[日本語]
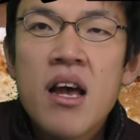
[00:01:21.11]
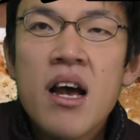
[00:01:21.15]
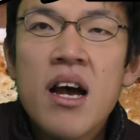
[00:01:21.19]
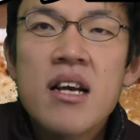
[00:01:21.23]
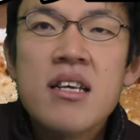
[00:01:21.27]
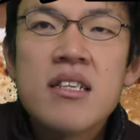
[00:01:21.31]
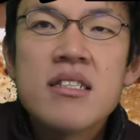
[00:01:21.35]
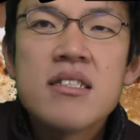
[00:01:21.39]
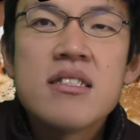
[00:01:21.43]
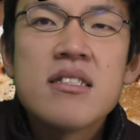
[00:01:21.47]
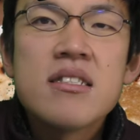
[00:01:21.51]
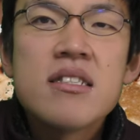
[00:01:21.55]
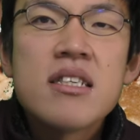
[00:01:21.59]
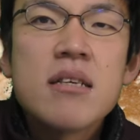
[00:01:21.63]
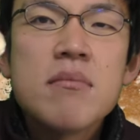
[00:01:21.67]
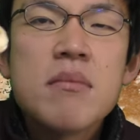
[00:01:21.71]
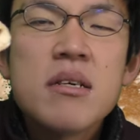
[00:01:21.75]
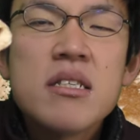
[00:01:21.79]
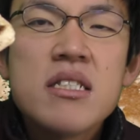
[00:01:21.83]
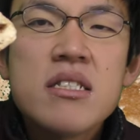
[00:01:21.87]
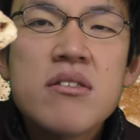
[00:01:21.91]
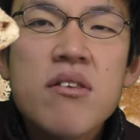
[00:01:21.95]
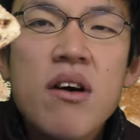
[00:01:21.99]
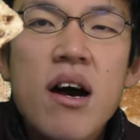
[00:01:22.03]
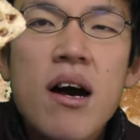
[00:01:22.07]
はい続き
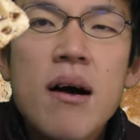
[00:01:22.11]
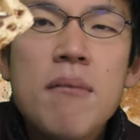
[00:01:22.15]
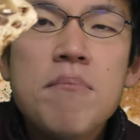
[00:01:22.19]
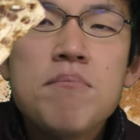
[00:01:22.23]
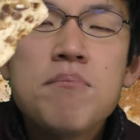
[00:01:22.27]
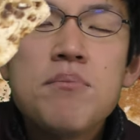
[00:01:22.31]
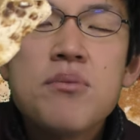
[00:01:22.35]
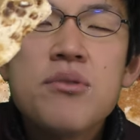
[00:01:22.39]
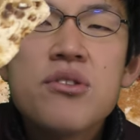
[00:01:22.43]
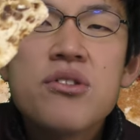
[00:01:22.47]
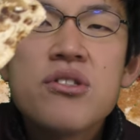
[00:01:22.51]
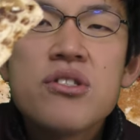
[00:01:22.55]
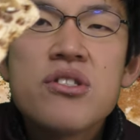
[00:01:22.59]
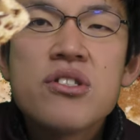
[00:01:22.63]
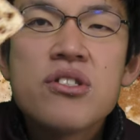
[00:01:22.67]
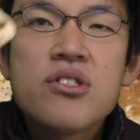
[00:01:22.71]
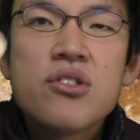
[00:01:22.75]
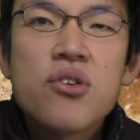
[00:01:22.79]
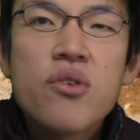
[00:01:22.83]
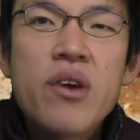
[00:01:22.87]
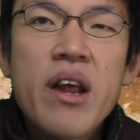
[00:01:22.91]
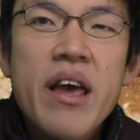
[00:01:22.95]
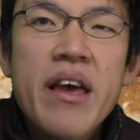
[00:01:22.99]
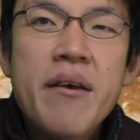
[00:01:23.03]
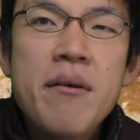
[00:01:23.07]
ましては
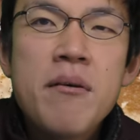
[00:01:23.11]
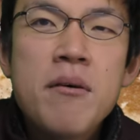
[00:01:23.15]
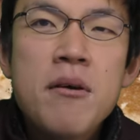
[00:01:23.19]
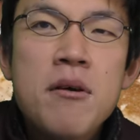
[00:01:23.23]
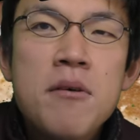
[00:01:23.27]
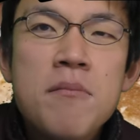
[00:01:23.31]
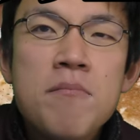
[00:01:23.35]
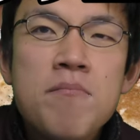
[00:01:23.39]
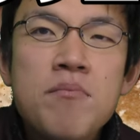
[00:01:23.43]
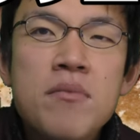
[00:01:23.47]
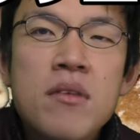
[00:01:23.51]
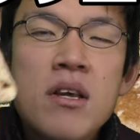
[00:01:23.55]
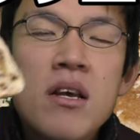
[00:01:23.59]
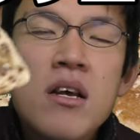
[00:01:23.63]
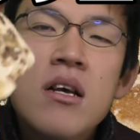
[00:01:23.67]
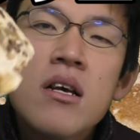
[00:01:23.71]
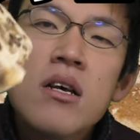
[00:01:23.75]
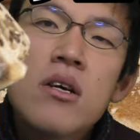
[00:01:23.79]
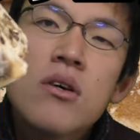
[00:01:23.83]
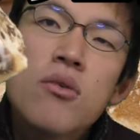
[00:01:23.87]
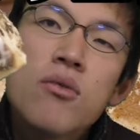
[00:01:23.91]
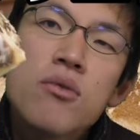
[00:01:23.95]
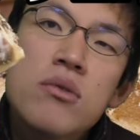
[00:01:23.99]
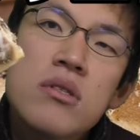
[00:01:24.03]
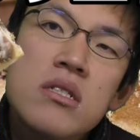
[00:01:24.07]
アップルシュトネン
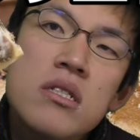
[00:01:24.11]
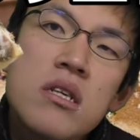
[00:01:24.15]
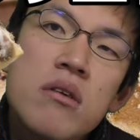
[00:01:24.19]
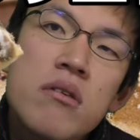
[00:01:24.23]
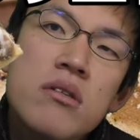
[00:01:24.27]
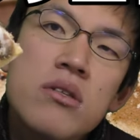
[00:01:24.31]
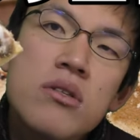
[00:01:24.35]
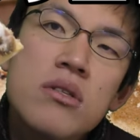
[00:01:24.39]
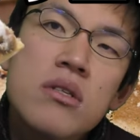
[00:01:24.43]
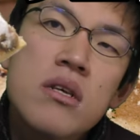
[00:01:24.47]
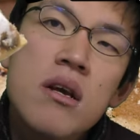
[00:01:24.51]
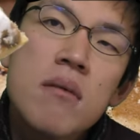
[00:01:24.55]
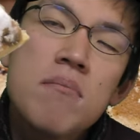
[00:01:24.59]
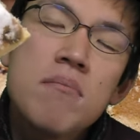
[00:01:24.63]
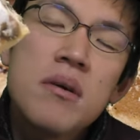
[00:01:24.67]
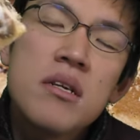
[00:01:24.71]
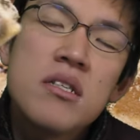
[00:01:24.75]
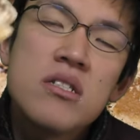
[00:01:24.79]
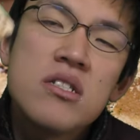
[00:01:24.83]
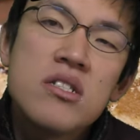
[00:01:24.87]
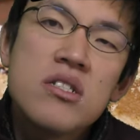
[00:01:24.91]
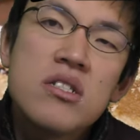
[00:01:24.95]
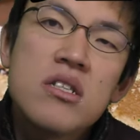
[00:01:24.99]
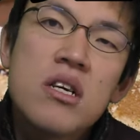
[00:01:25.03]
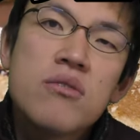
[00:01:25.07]
こちらはやっぱ
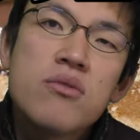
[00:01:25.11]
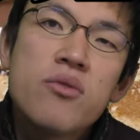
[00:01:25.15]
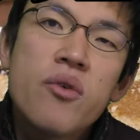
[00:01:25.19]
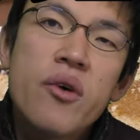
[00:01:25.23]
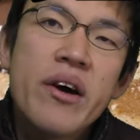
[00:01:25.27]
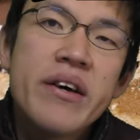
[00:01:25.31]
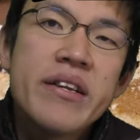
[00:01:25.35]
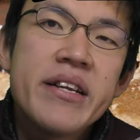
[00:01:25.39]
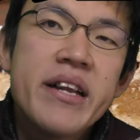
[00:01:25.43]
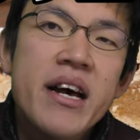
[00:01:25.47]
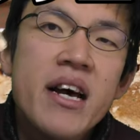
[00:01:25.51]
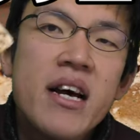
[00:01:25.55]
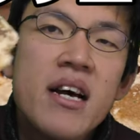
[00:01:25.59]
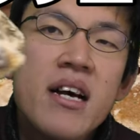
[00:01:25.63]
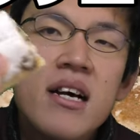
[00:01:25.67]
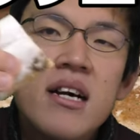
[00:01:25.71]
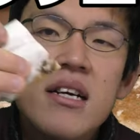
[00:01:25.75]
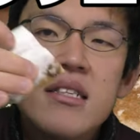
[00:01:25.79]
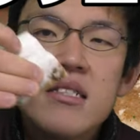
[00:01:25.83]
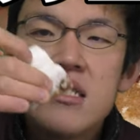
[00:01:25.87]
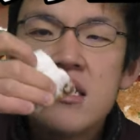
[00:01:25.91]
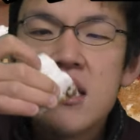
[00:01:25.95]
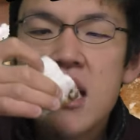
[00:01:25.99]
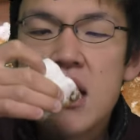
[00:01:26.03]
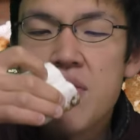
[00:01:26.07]
り違うのかな
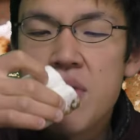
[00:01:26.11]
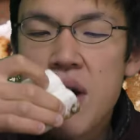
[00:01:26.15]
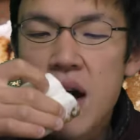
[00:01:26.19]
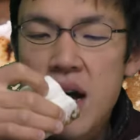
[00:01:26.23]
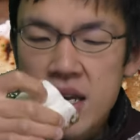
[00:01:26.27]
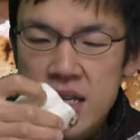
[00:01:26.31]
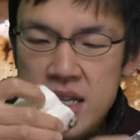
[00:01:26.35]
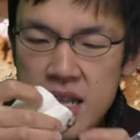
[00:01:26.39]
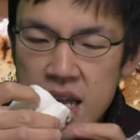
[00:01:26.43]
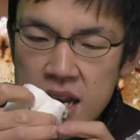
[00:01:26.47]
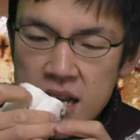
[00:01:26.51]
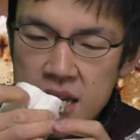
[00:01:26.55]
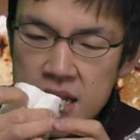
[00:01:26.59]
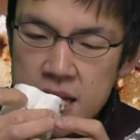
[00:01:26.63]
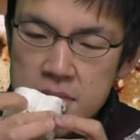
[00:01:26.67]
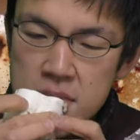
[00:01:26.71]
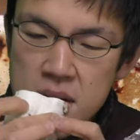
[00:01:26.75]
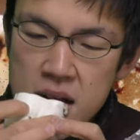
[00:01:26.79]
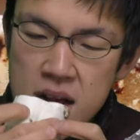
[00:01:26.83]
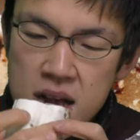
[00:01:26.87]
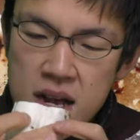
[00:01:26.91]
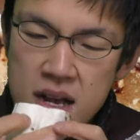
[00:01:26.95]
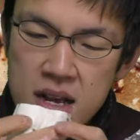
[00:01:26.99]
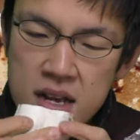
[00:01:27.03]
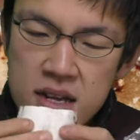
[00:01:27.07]
ではいただき
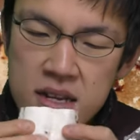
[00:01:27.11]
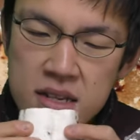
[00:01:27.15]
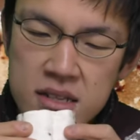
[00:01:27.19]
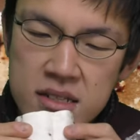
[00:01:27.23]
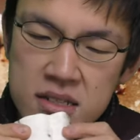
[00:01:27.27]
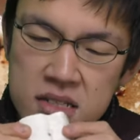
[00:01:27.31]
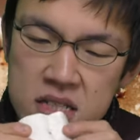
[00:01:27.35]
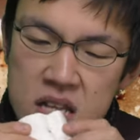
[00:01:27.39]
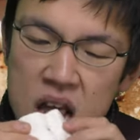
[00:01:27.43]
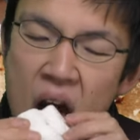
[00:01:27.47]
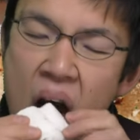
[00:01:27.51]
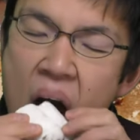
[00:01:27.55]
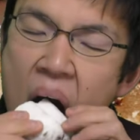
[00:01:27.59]
ます